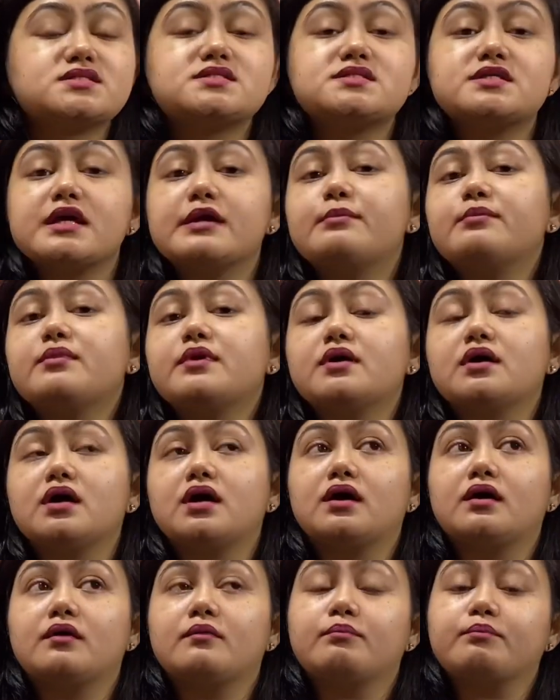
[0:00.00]
সেম
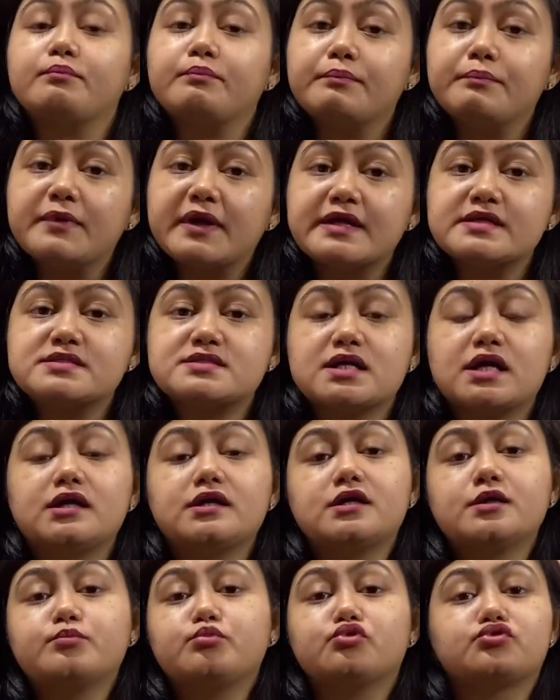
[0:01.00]

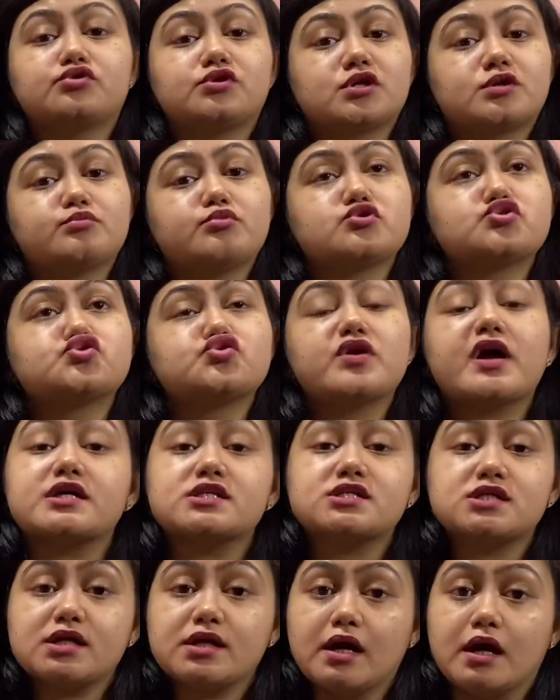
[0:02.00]
রেজাল্টই প্রত্যেক বছর
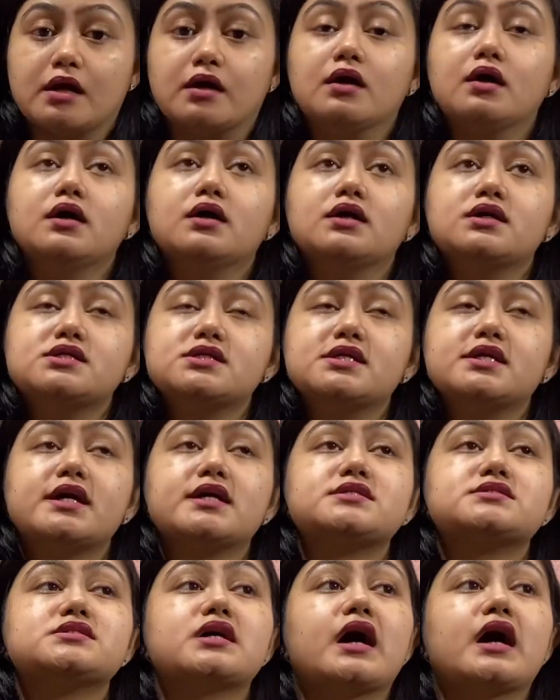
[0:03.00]
আসে না ঠিক
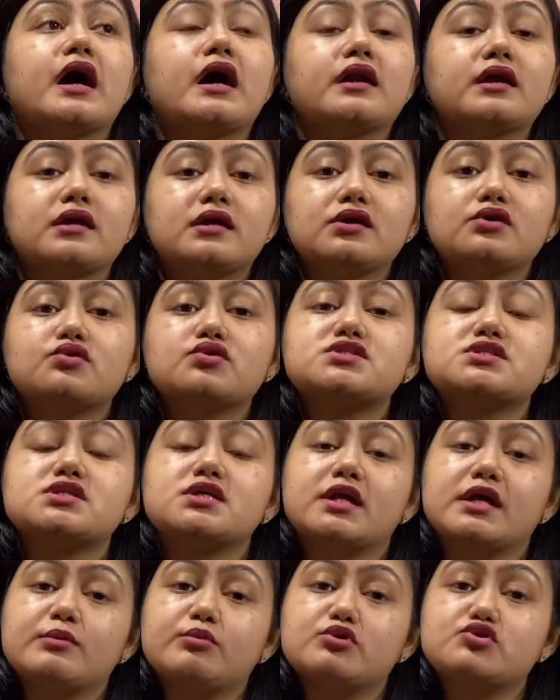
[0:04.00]
আছে আর কি হচ্ছে
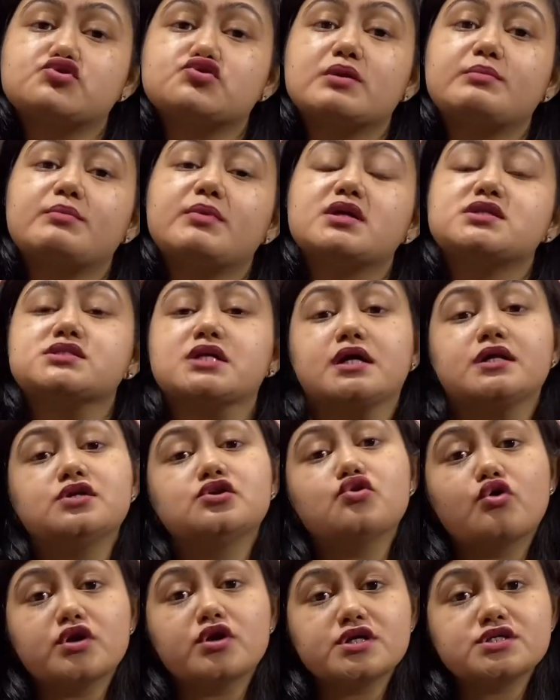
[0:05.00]
না এবছর আমরা জানি
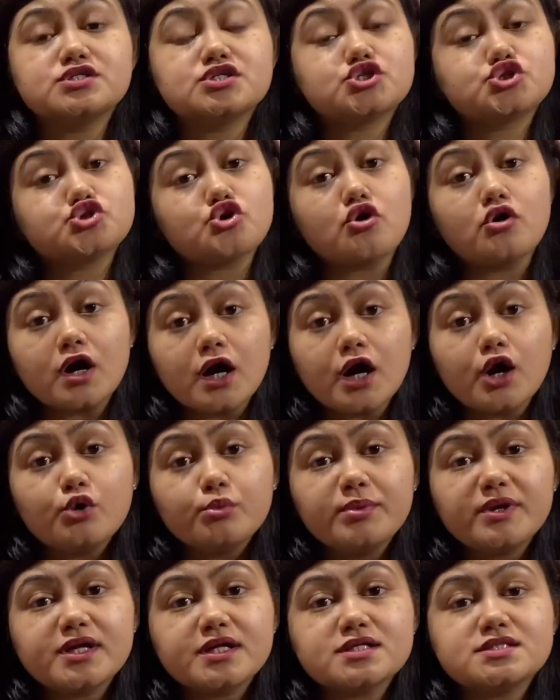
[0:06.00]
কলেজের সংখ্যাও
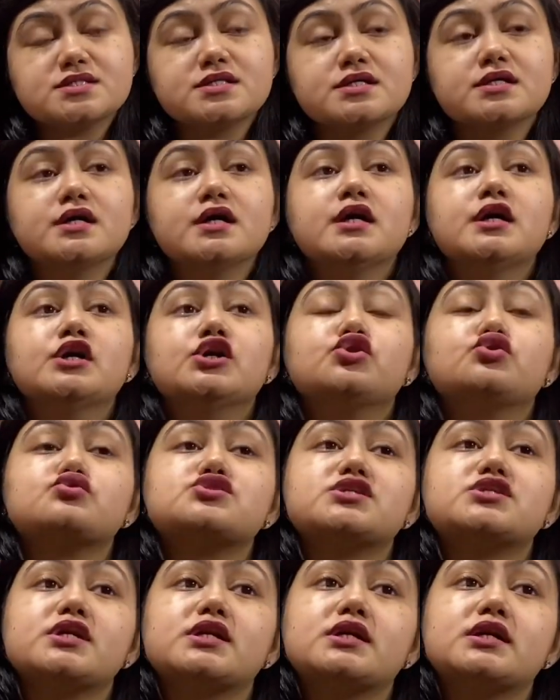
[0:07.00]
বেড়েছে তো
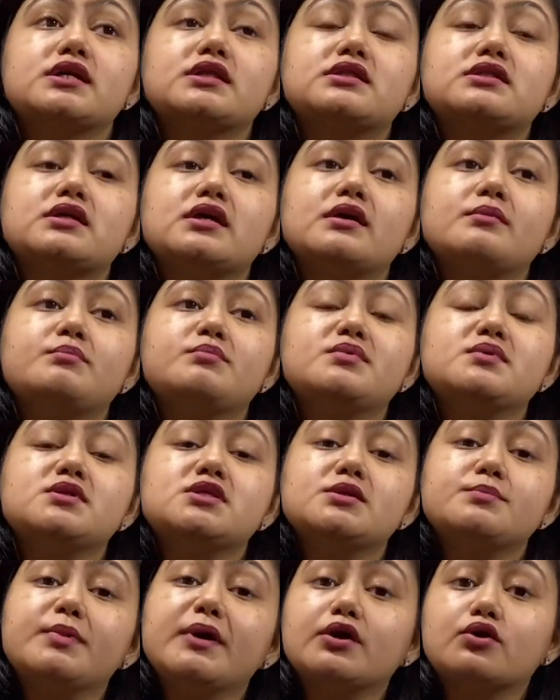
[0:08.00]
সেক্ষেত্রে
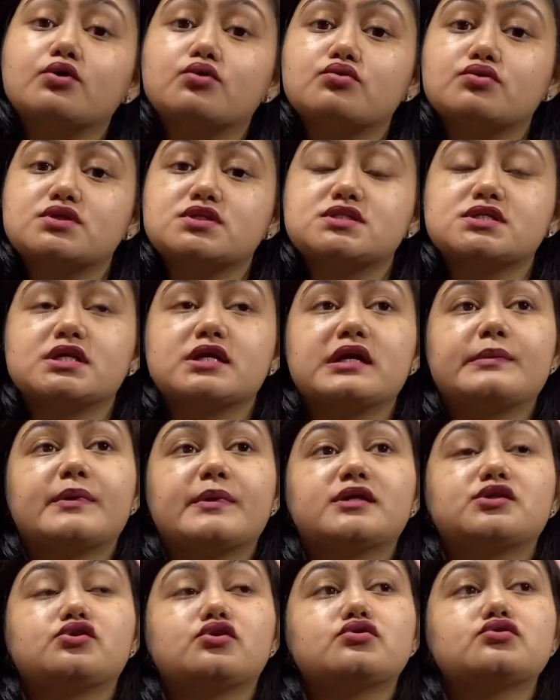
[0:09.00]
ডিপেন্ড করছে
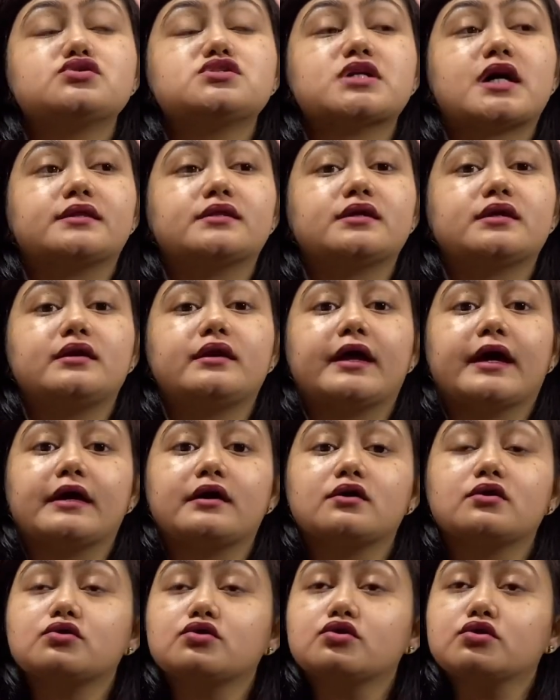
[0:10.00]
এবার ধরো যাদের
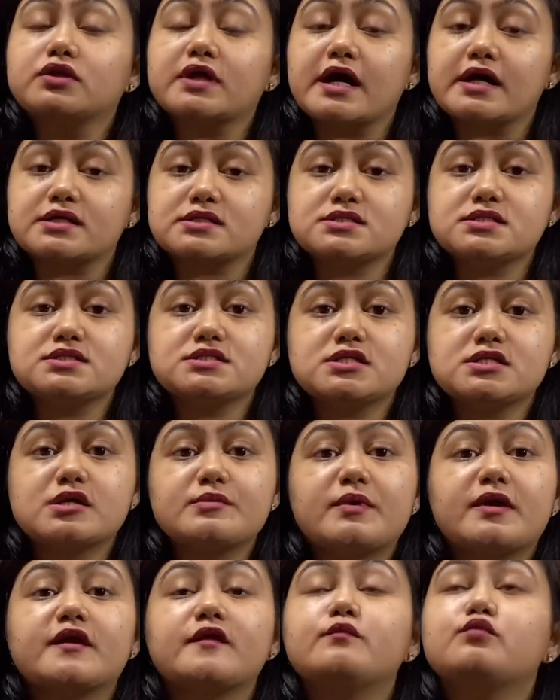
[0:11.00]
র্যাঙ্ক থাকছে
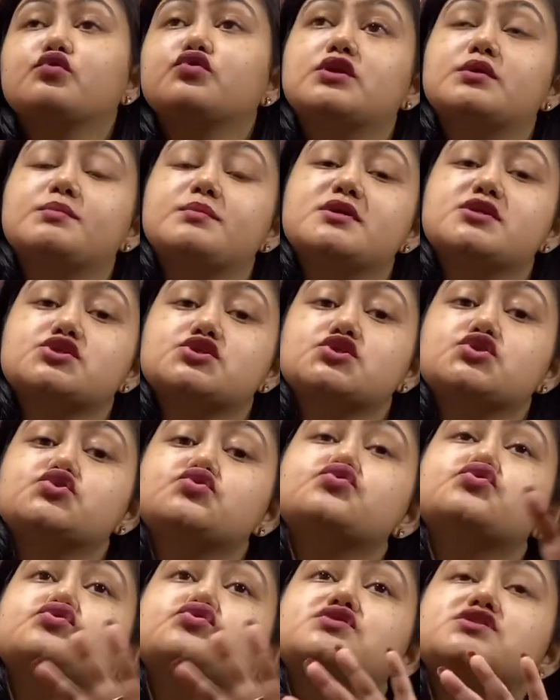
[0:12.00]
জিএমআর এর মধ্যে বেশ
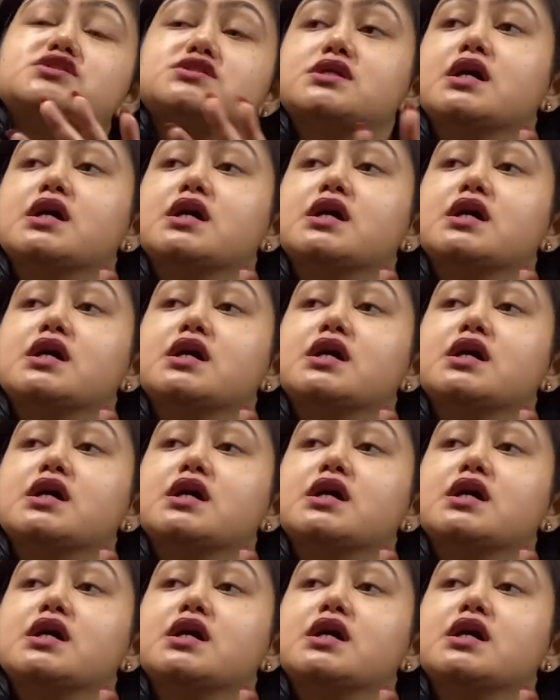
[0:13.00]
কিছু জন